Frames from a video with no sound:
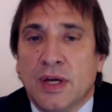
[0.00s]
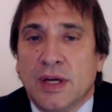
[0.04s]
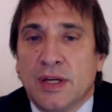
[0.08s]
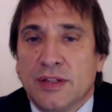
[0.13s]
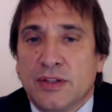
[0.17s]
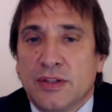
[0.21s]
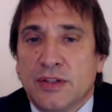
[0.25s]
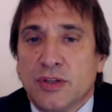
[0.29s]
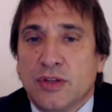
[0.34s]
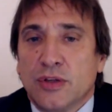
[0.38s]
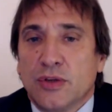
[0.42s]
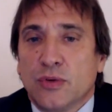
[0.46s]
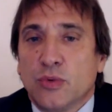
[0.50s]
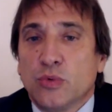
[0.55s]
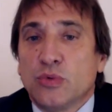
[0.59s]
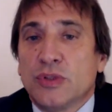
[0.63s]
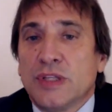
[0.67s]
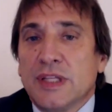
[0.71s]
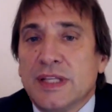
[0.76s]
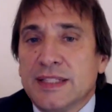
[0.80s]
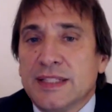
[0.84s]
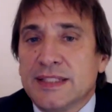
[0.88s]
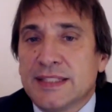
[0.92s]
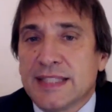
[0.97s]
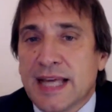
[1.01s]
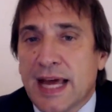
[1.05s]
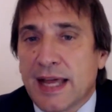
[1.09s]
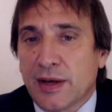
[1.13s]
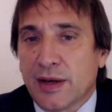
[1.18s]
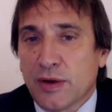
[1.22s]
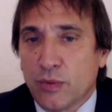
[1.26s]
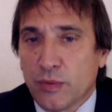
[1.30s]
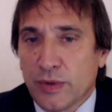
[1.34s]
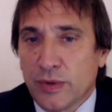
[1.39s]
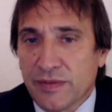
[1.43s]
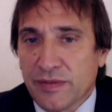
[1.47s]
di
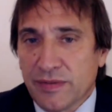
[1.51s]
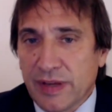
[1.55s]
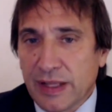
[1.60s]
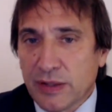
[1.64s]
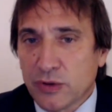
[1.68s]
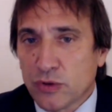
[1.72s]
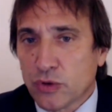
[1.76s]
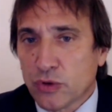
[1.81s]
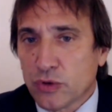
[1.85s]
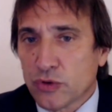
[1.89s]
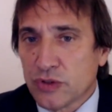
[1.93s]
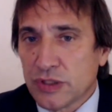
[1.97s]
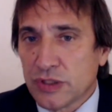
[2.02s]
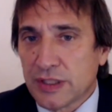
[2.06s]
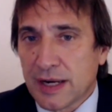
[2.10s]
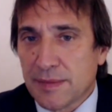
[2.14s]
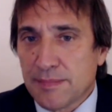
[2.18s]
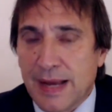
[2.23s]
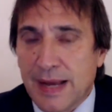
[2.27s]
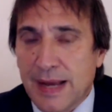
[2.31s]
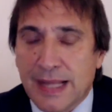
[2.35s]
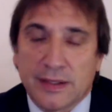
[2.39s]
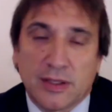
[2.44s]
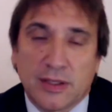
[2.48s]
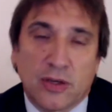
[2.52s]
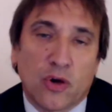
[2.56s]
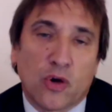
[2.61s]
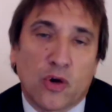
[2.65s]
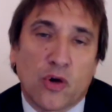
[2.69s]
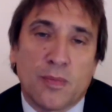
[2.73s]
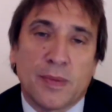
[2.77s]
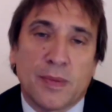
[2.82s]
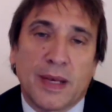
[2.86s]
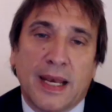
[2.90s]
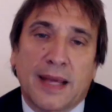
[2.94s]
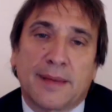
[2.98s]
utilizzare un evento così drammatico
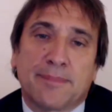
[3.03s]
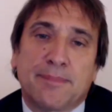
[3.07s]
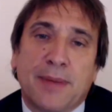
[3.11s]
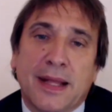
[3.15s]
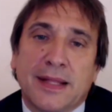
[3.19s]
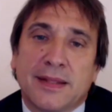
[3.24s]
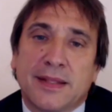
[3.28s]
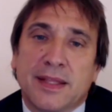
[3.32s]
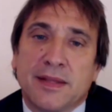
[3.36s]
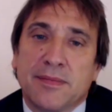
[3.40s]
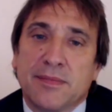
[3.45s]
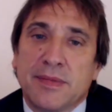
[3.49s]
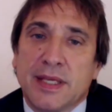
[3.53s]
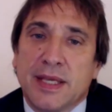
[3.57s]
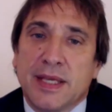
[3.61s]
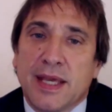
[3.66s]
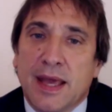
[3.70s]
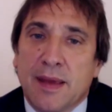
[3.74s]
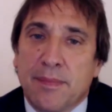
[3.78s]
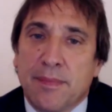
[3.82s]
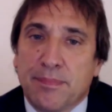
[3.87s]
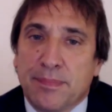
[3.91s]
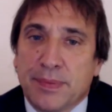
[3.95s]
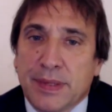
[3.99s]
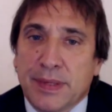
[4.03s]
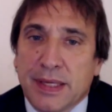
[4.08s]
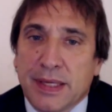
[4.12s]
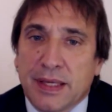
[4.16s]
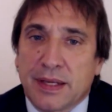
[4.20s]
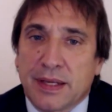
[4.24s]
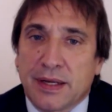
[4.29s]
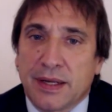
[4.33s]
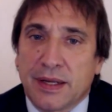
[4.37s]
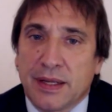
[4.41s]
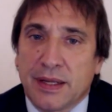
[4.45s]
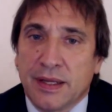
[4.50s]
come la pandemia
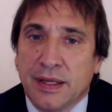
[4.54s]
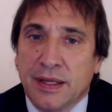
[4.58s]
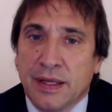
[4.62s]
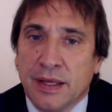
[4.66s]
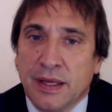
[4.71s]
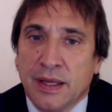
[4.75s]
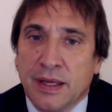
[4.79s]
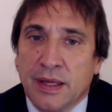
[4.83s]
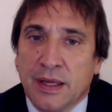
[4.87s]
per eh,